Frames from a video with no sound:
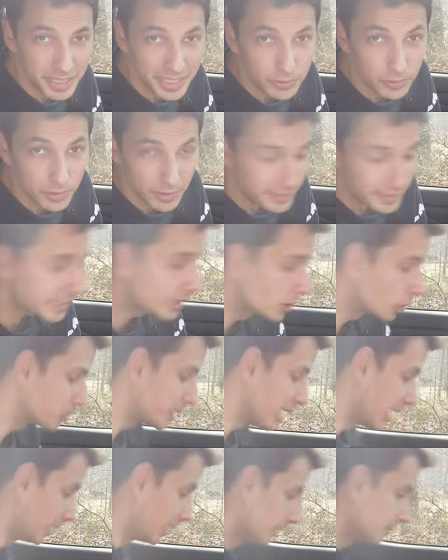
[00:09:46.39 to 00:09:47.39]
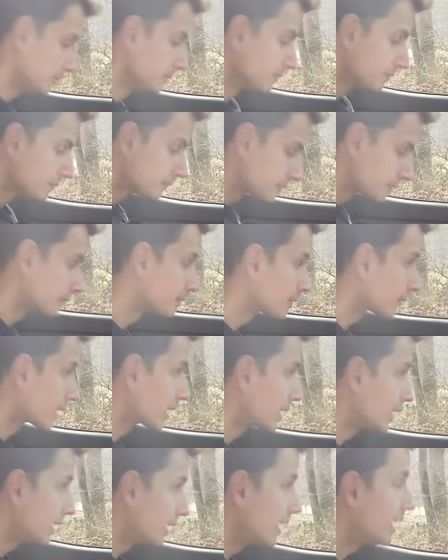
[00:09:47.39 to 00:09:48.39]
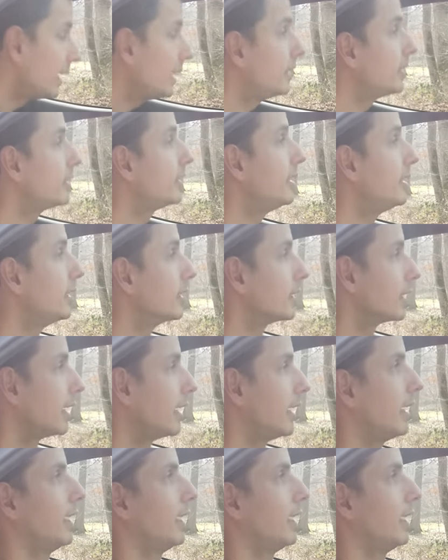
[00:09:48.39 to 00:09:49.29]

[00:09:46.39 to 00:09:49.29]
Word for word: les pieds si vous avez des grands pieds. Et ici,